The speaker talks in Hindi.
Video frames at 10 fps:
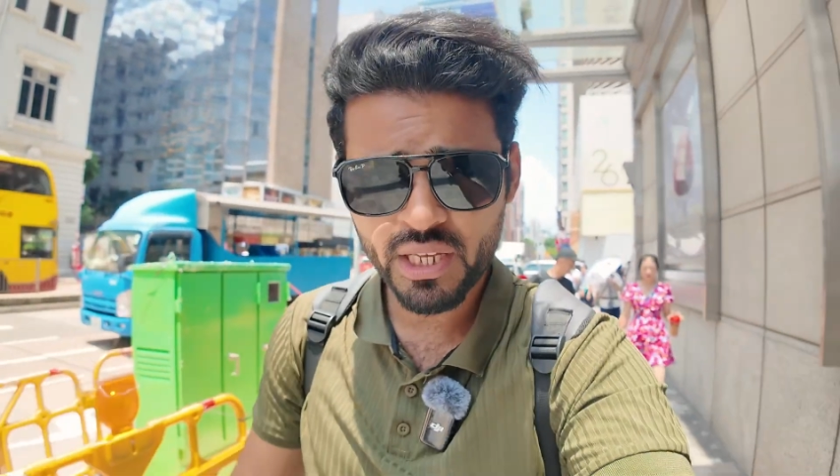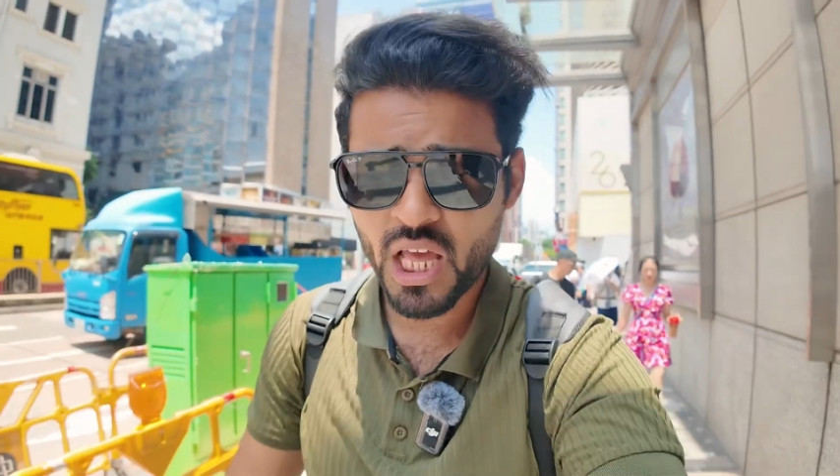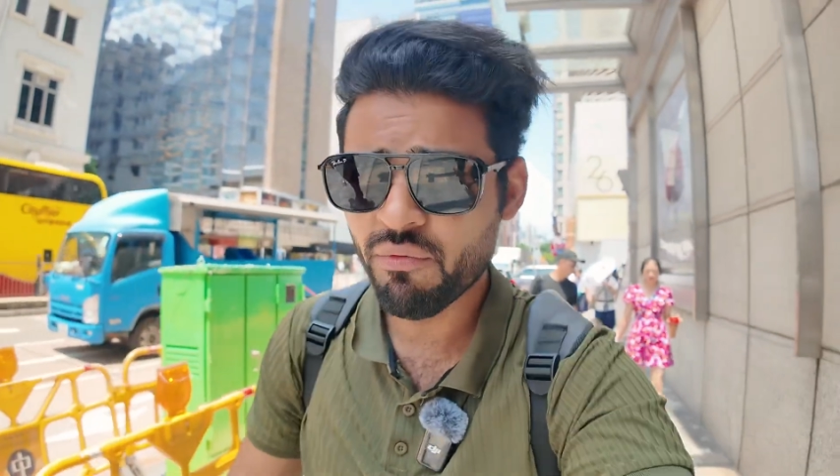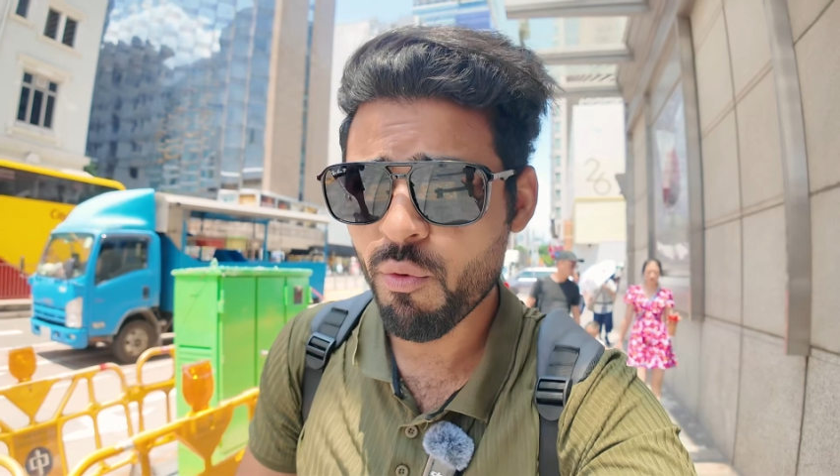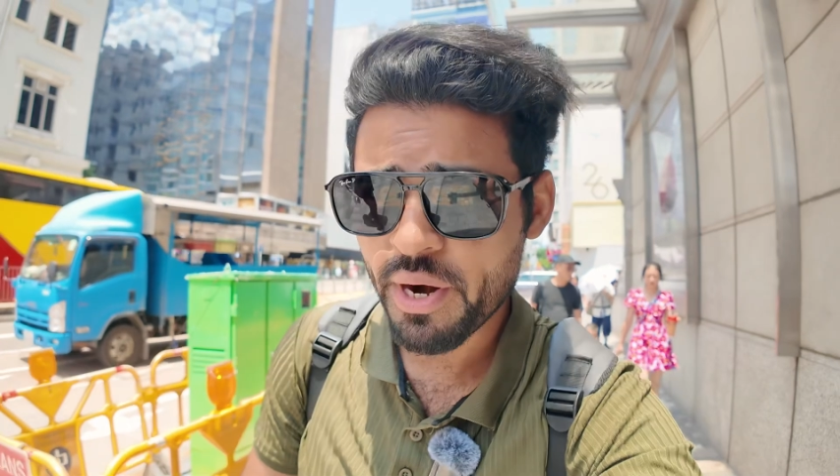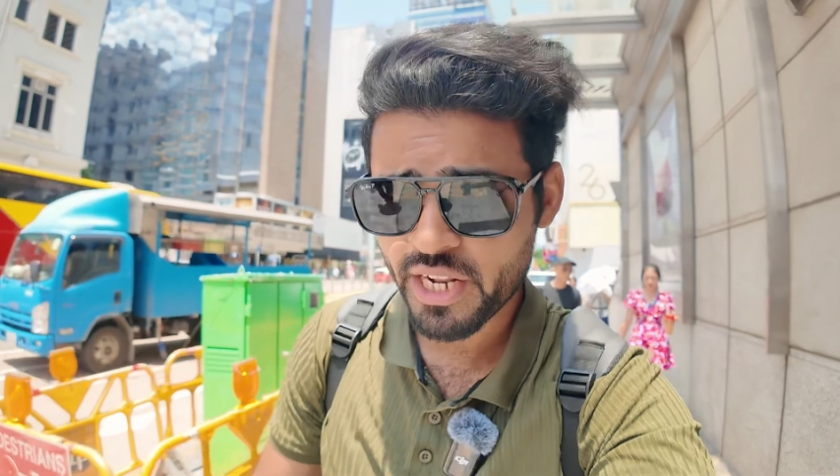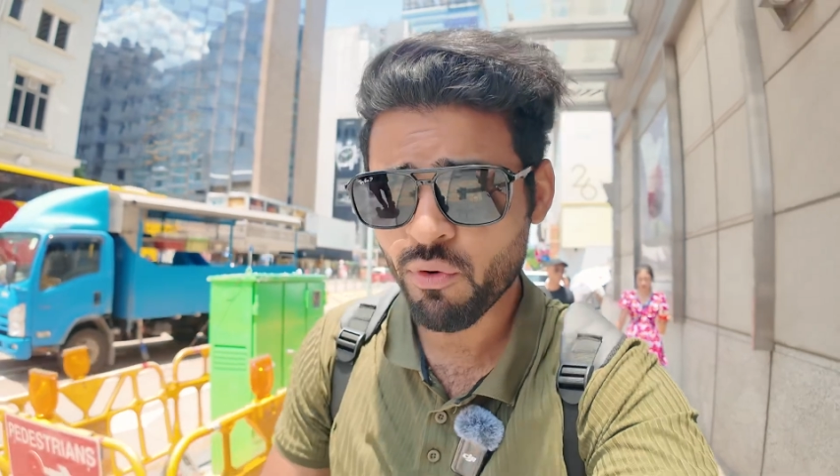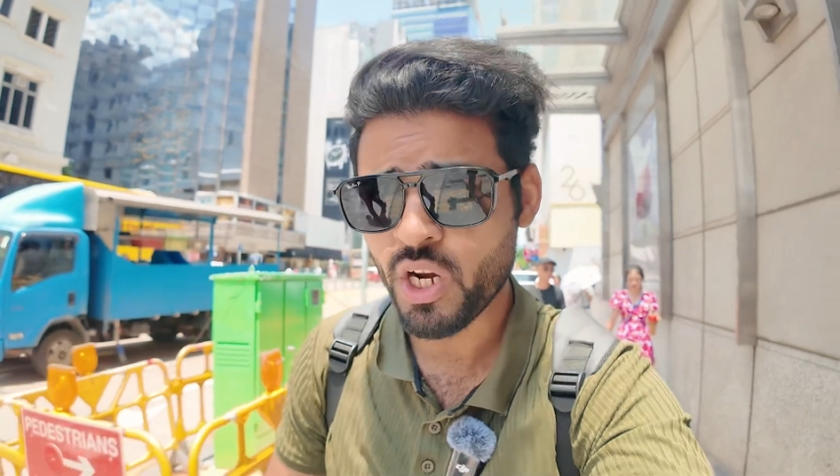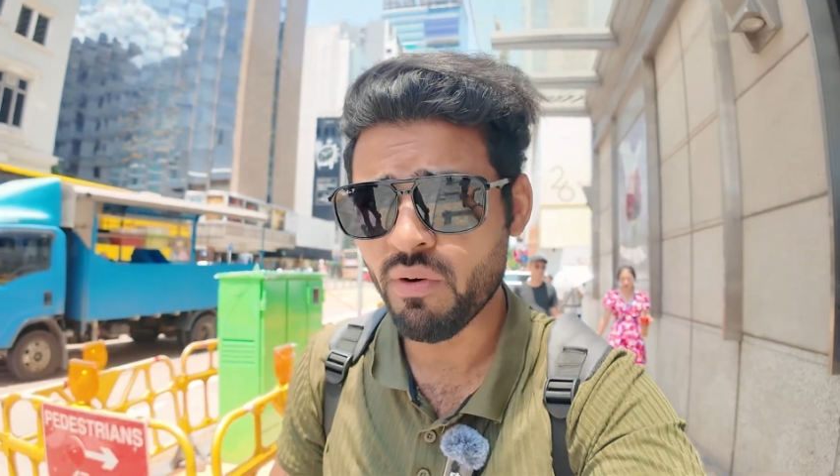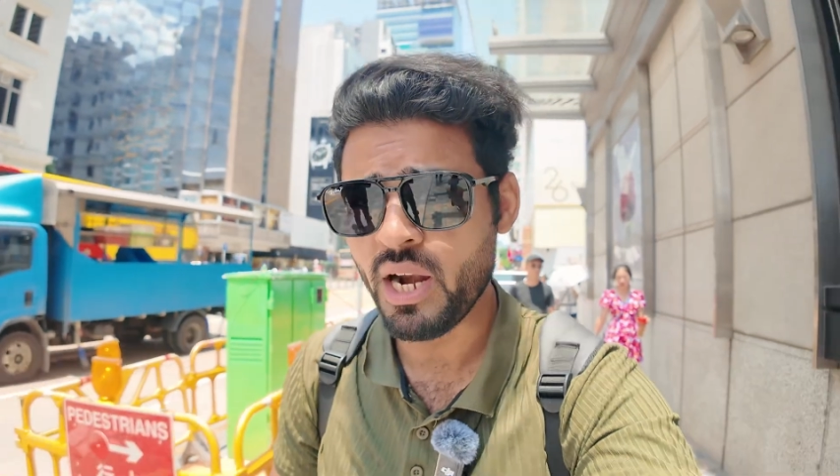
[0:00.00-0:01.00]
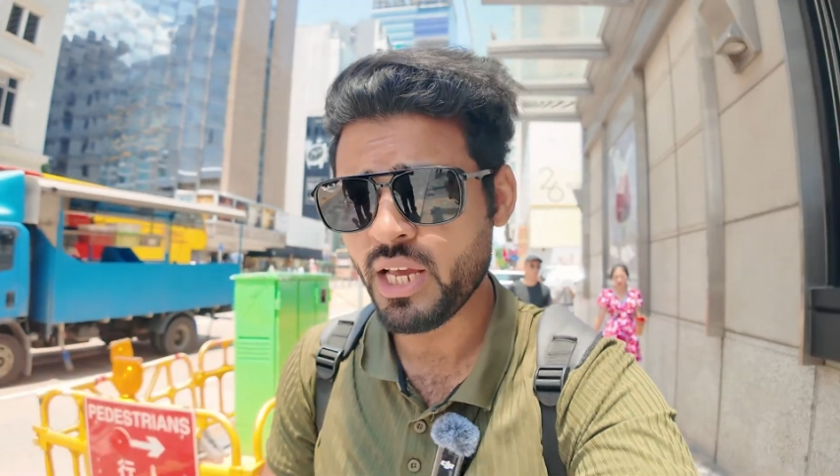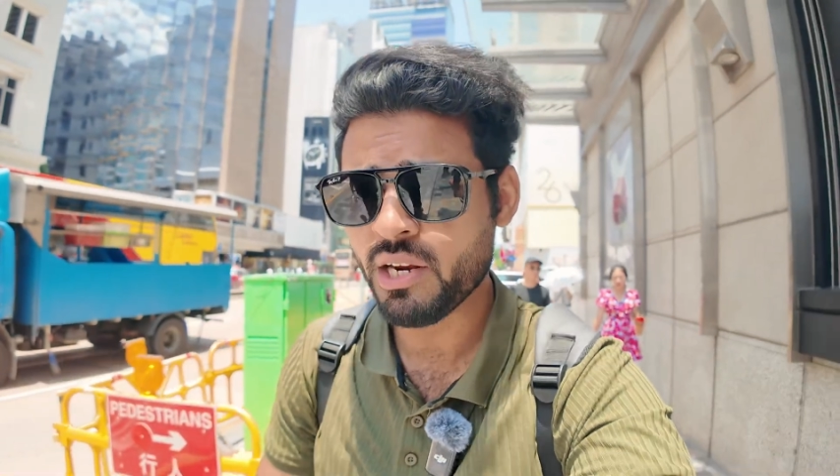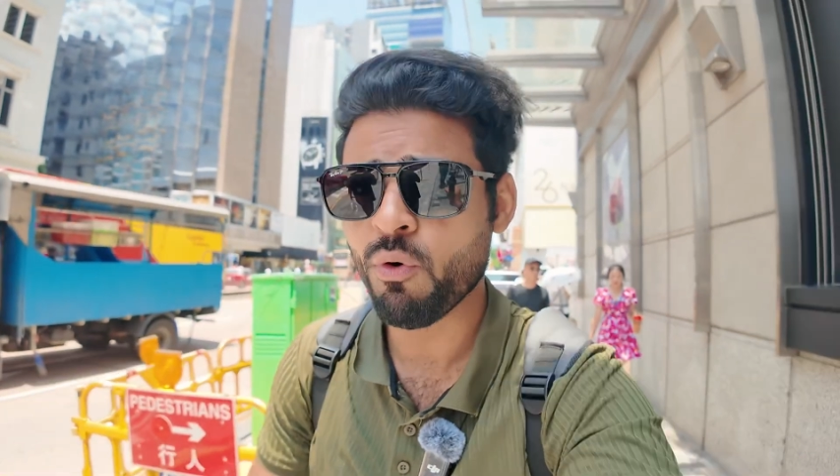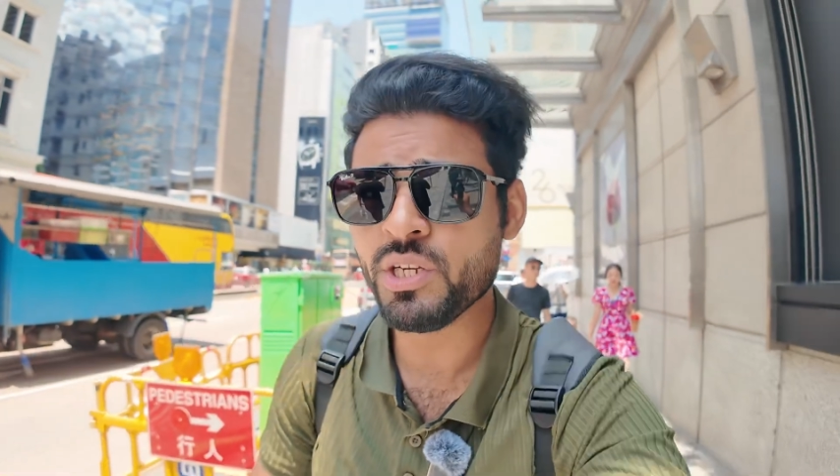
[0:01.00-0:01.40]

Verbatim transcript: ज़्यादा इन्फॉर्मेटिव होने वाली है